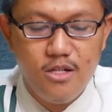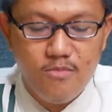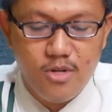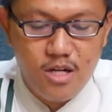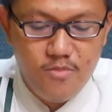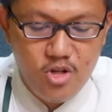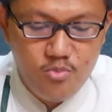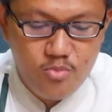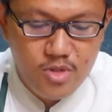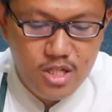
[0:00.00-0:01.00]
Maka beliau
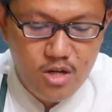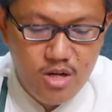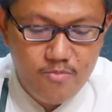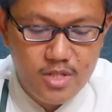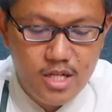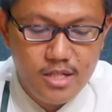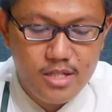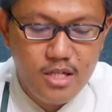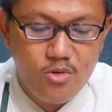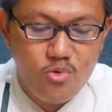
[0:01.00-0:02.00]
pun menjawab ya
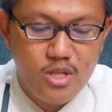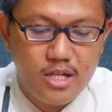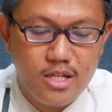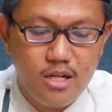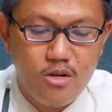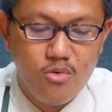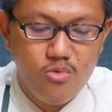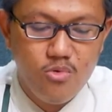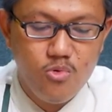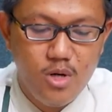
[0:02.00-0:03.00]

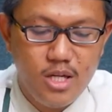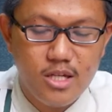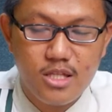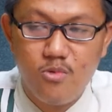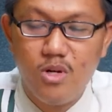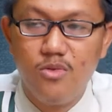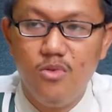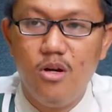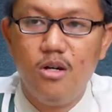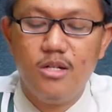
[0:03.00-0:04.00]
zakarahu wa
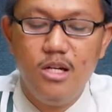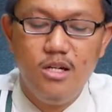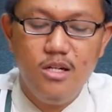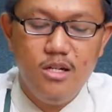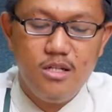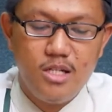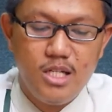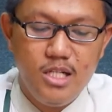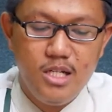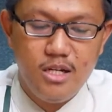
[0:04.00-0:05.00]
yatawaddo. Ya. Jadi
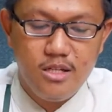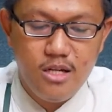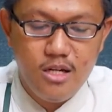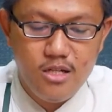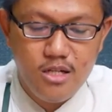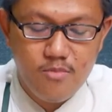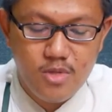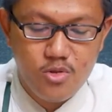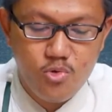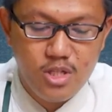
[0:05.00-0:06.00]
hendaknya dia
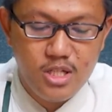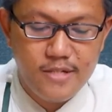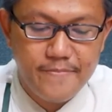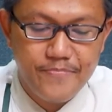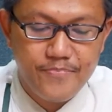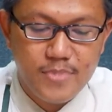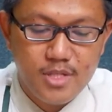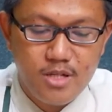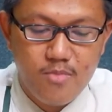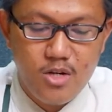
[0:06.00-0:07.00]
mencuci
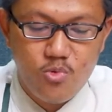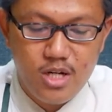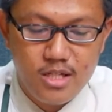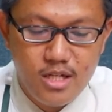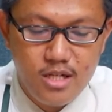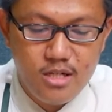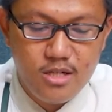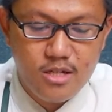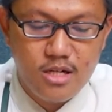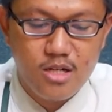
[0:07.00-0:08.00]

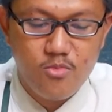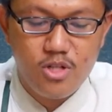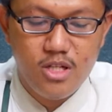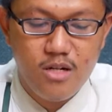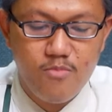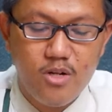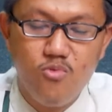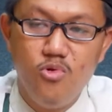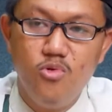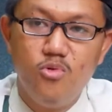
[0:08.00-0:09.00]
kemaluannya dan kemudian
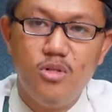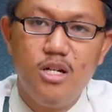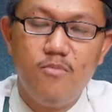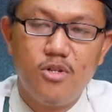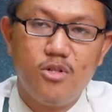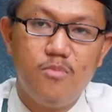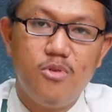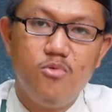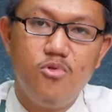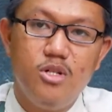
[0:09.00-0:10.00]
berwudu ya maksudnya
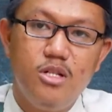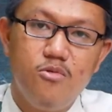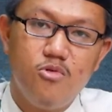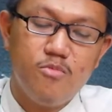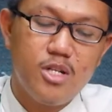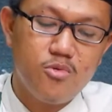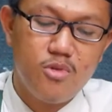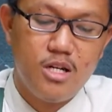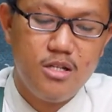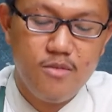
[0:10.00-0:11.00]
berwudu ini hukumnya
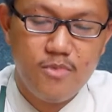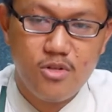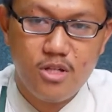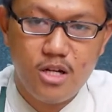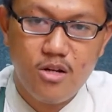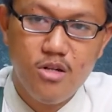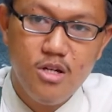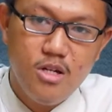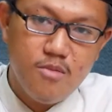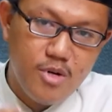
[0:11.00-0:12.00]
sunnah ya maksudnya kalau
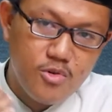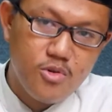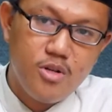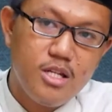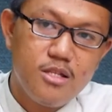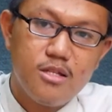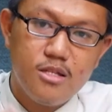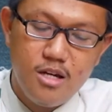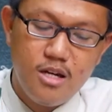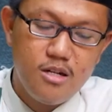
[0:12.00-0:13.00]
mau sholat ya